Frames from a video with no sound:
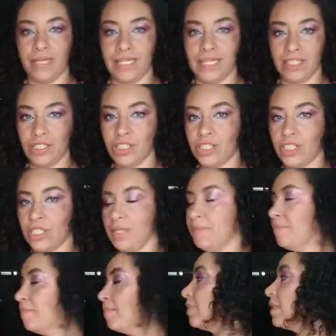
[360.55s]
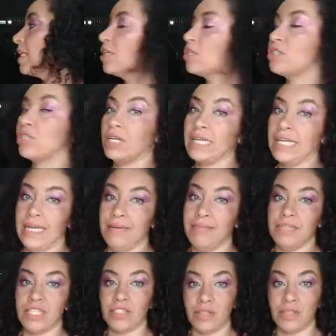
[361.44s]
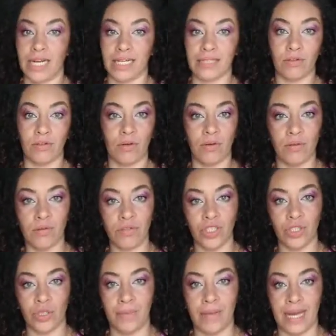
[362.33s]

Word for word: de animal print, só que ele é